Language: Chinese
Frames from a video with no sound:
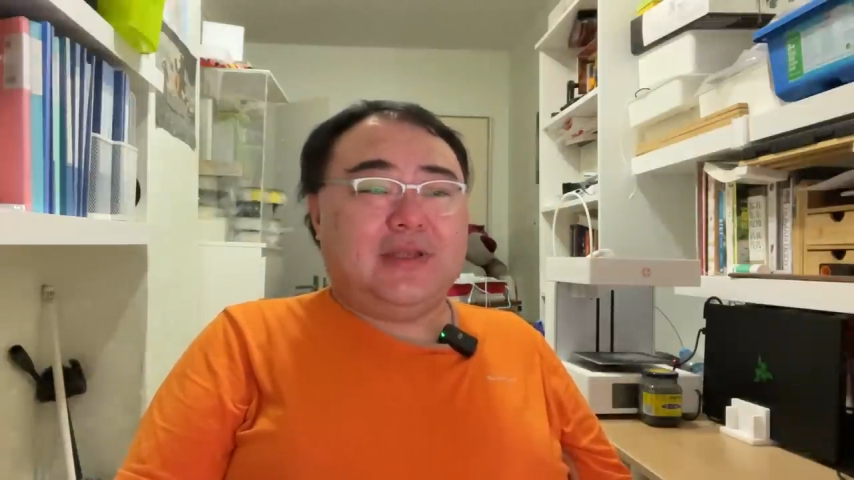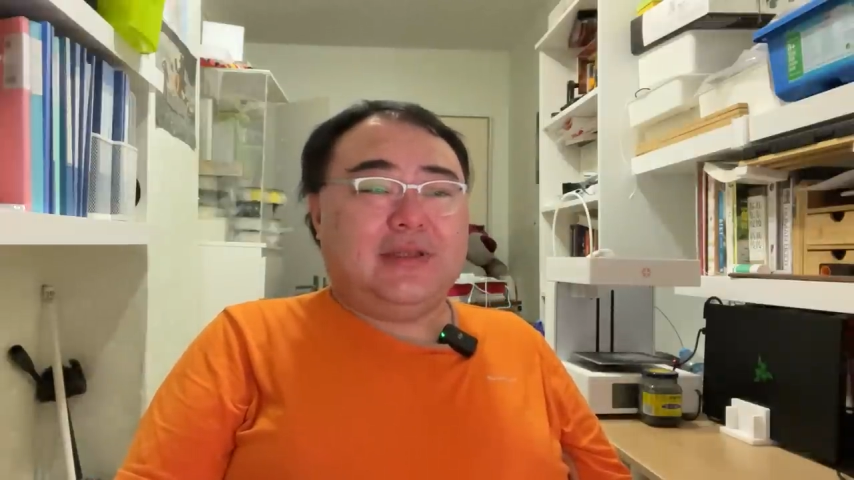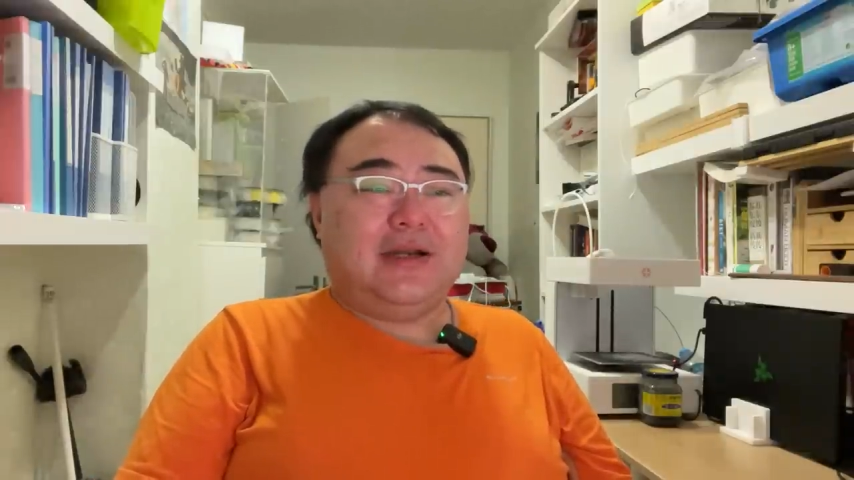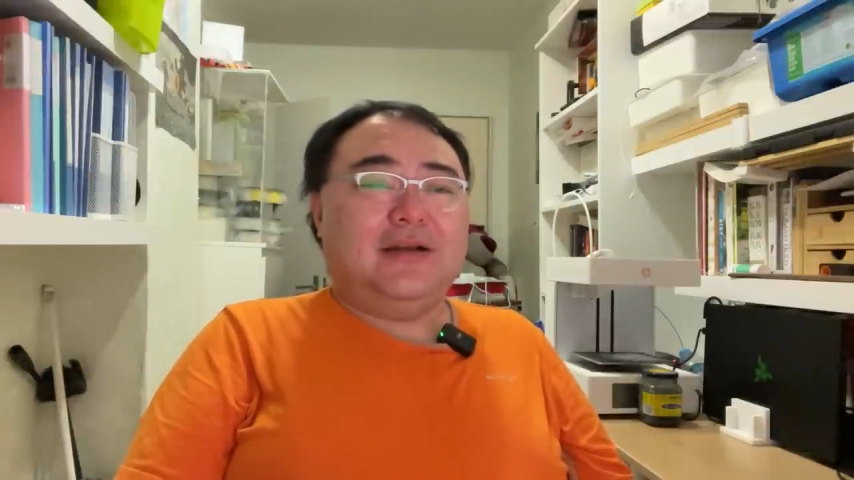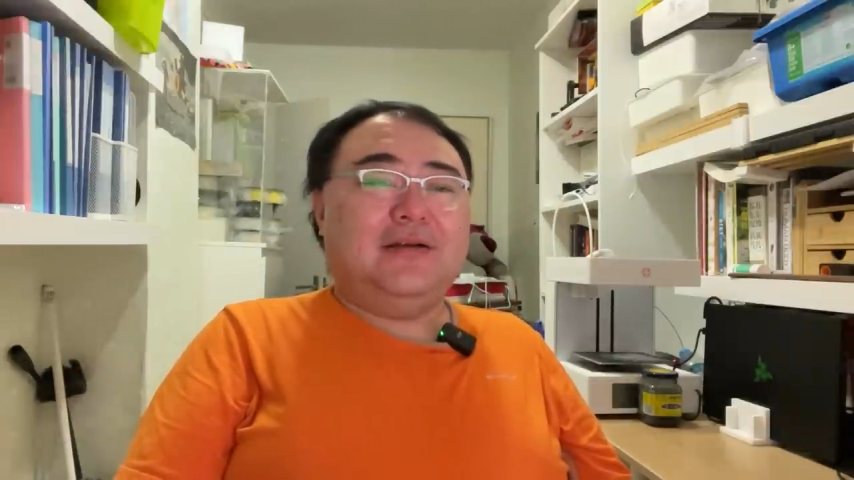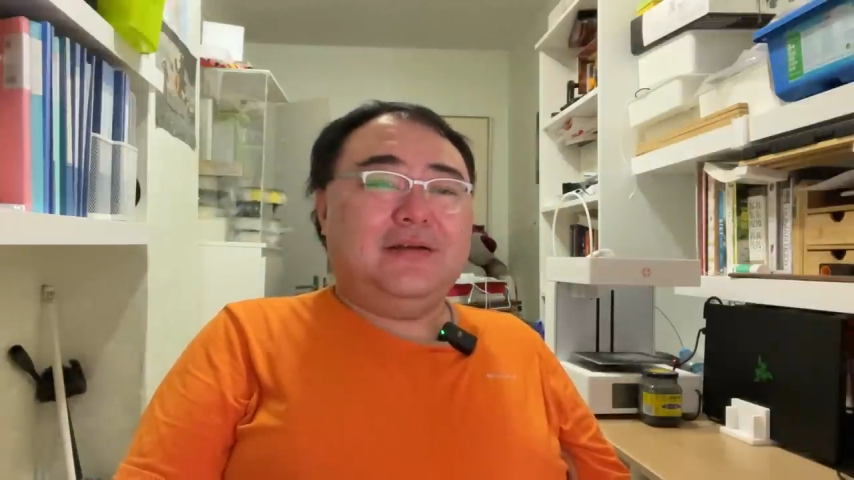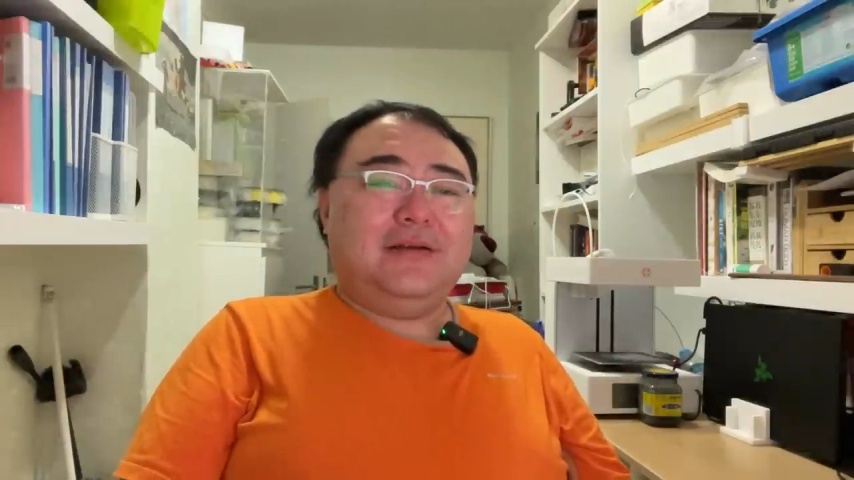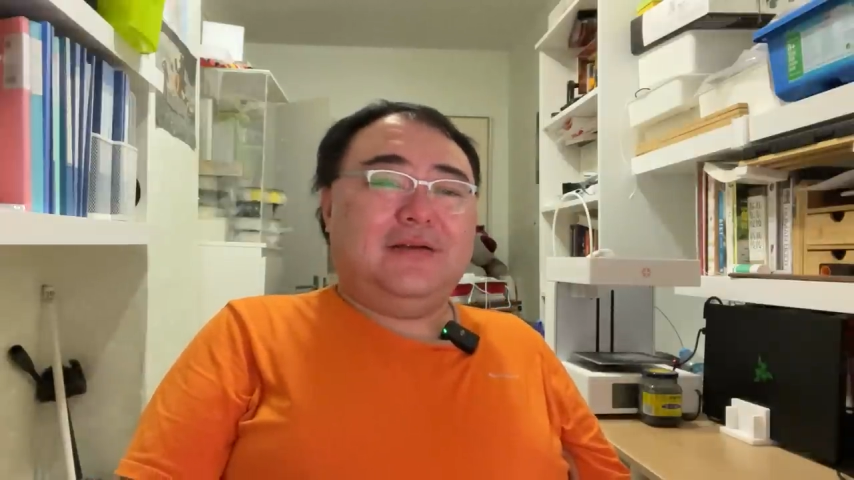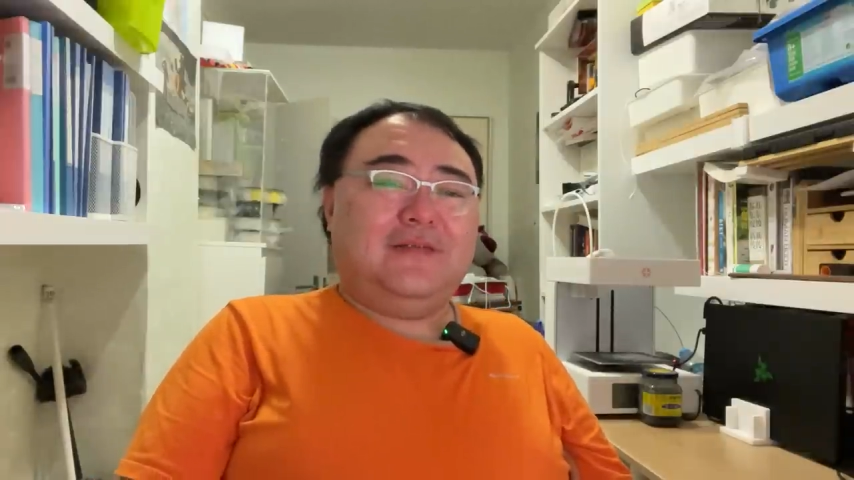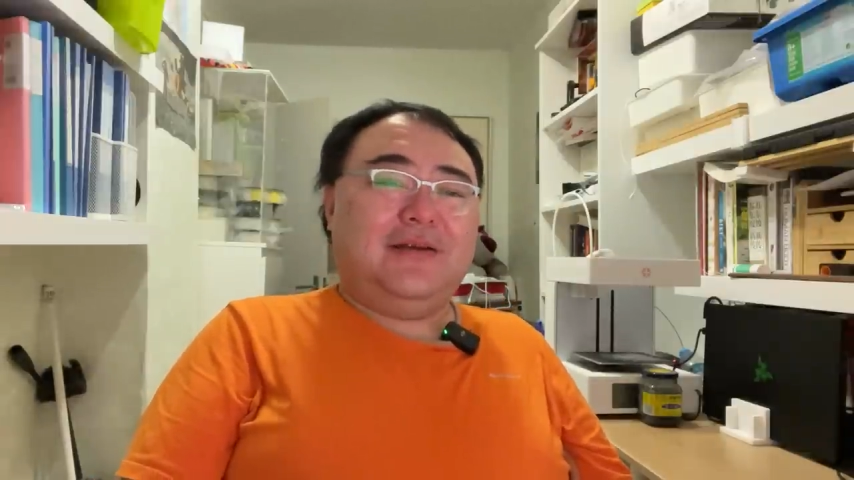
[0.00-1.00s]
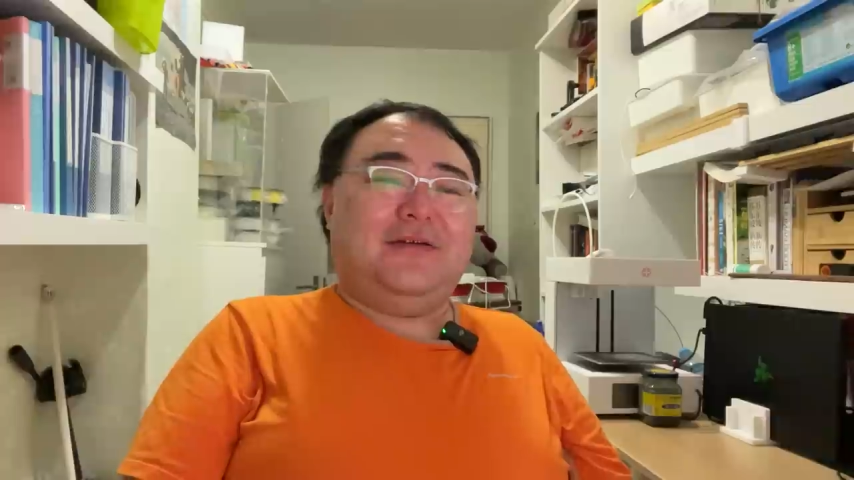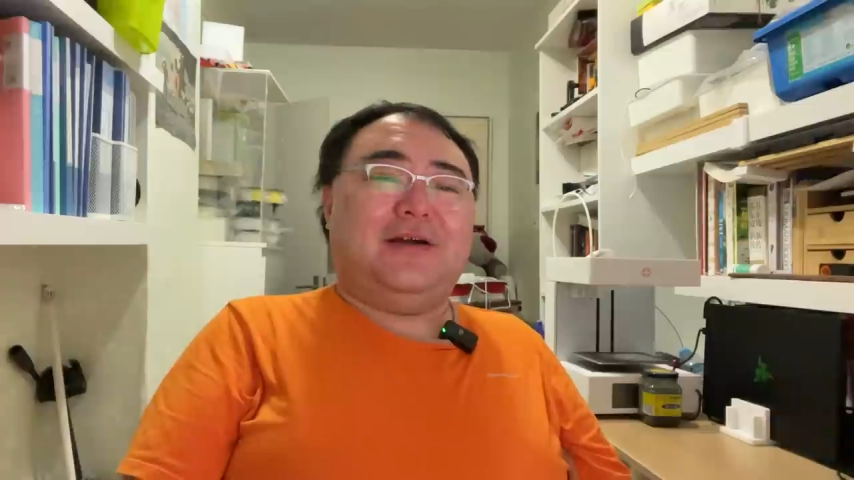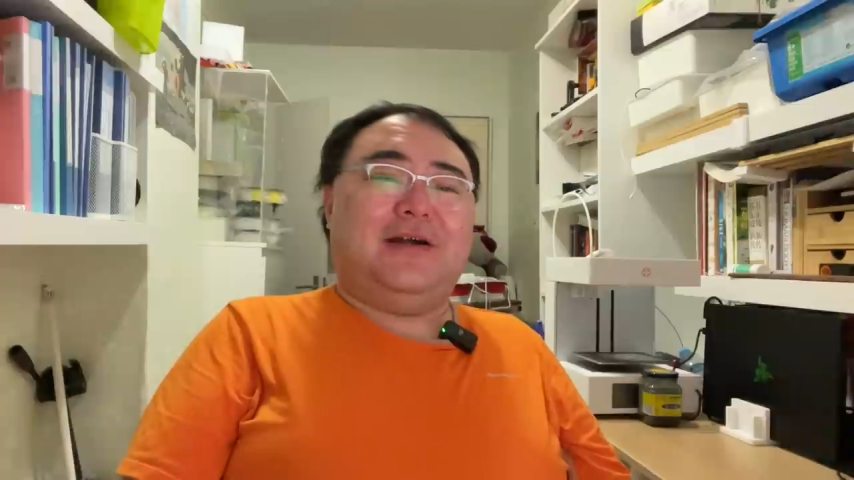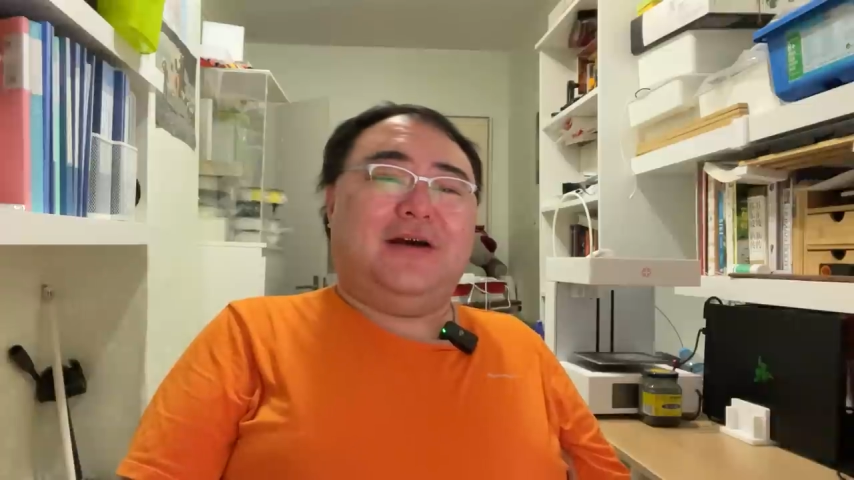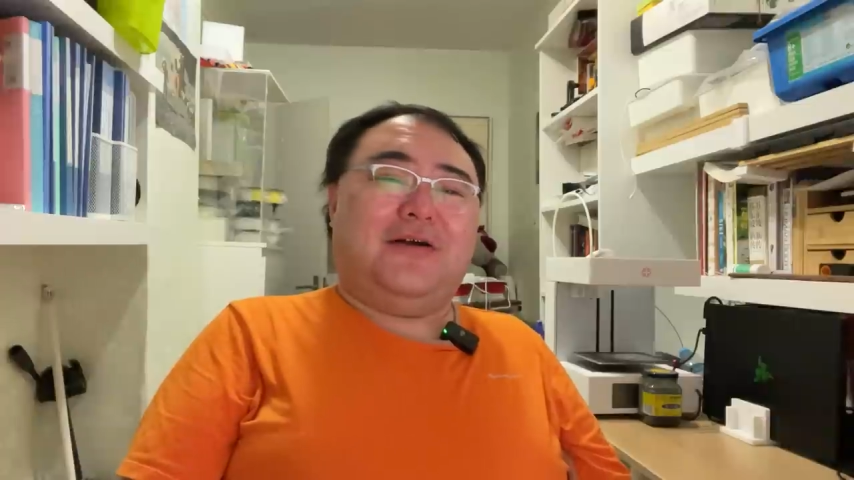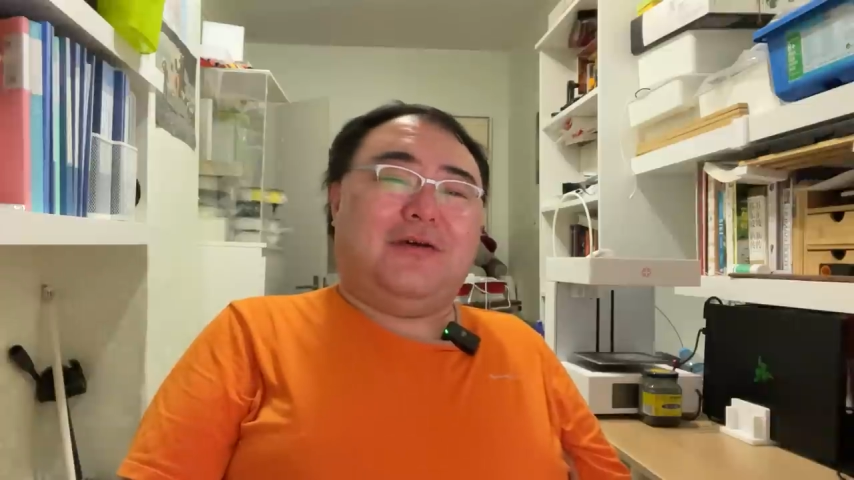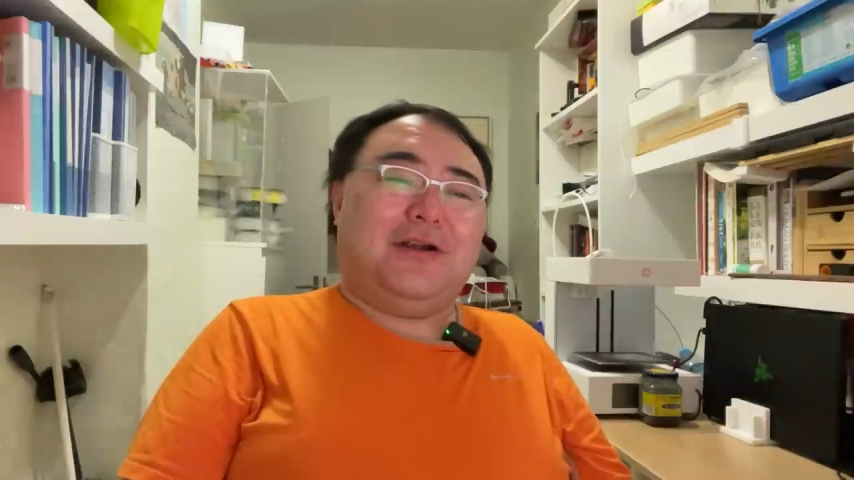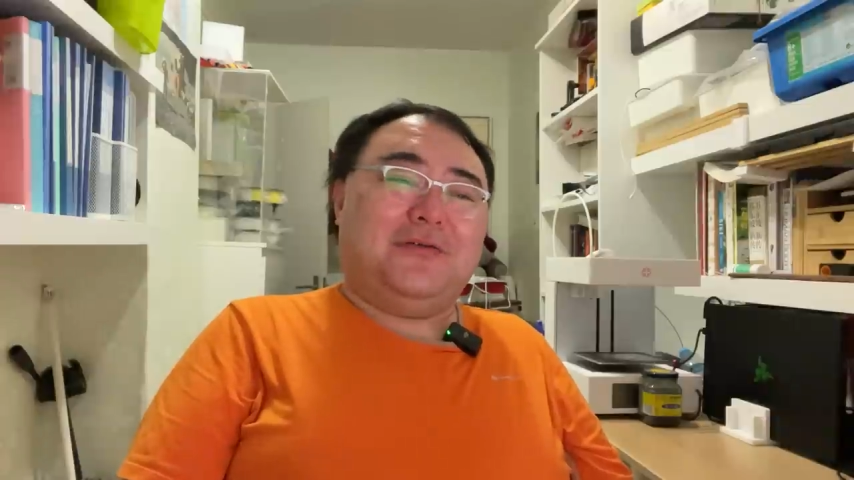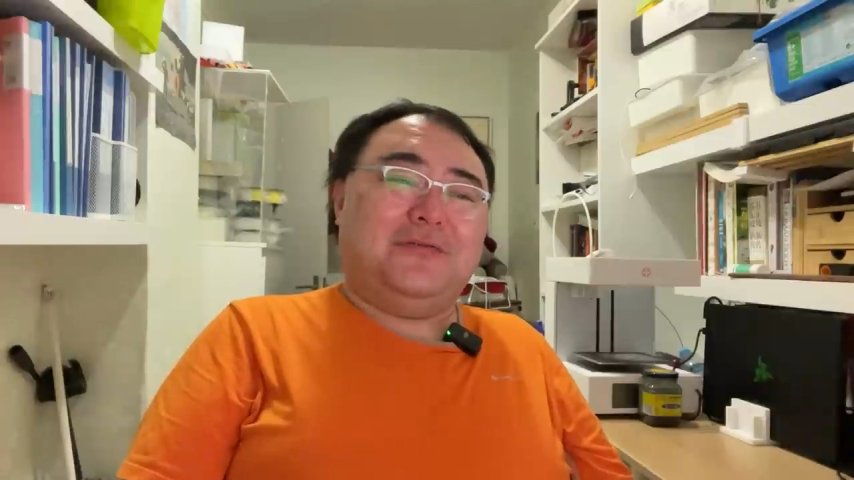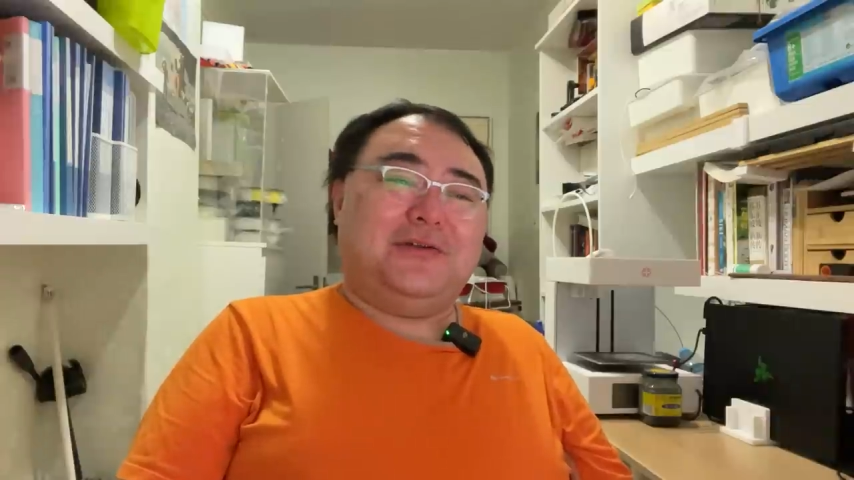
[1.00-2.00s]
但是这有个很好玩
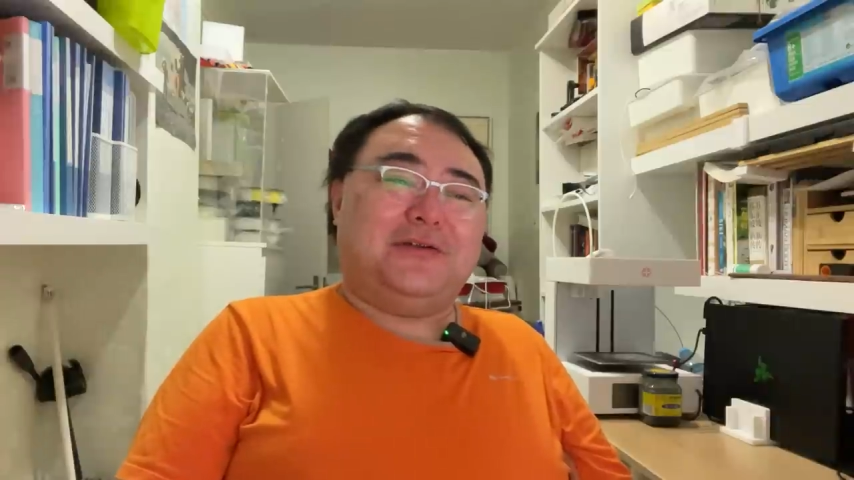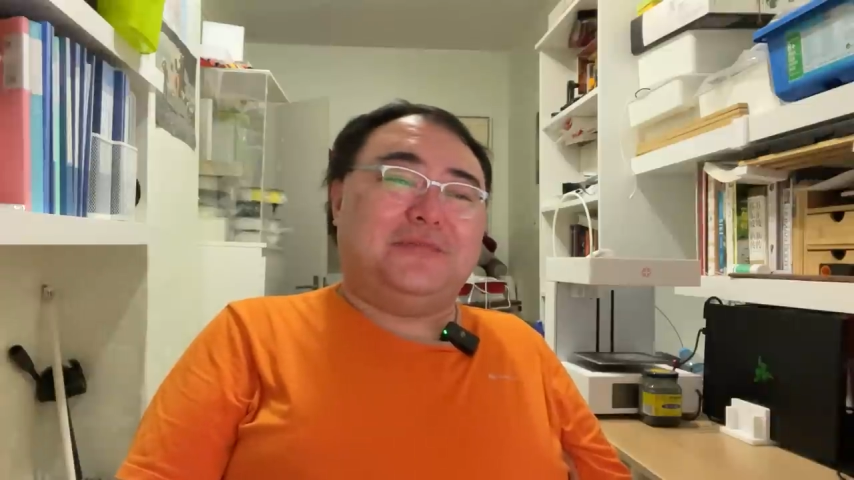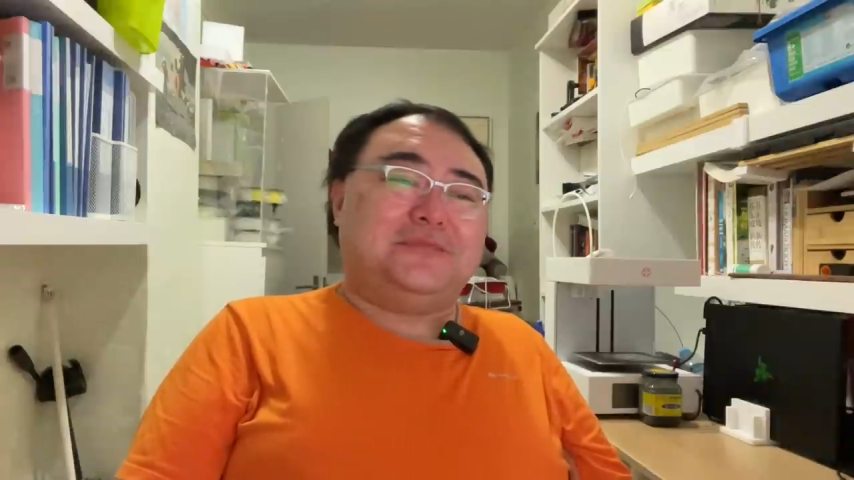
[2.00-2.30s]
的故事，